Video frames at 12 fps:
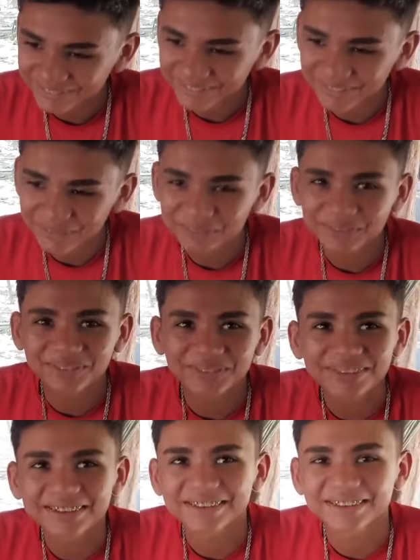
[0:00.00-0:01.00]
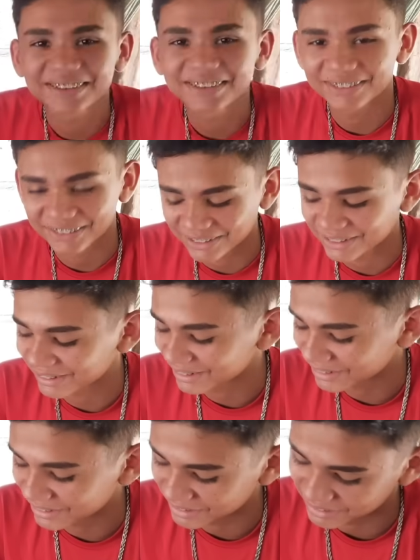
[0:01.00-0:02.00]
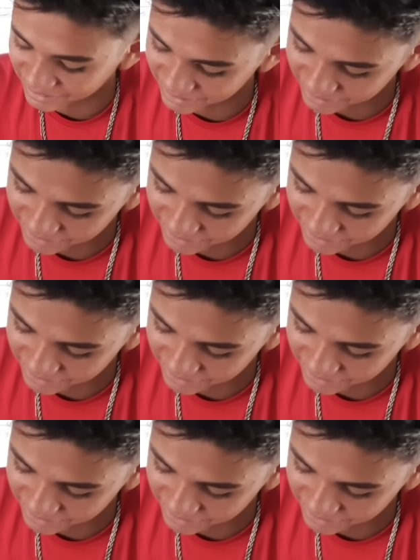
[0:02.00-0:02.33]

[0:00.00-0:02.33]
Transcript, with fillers: tá não? Boa. Tá? Ah. ah,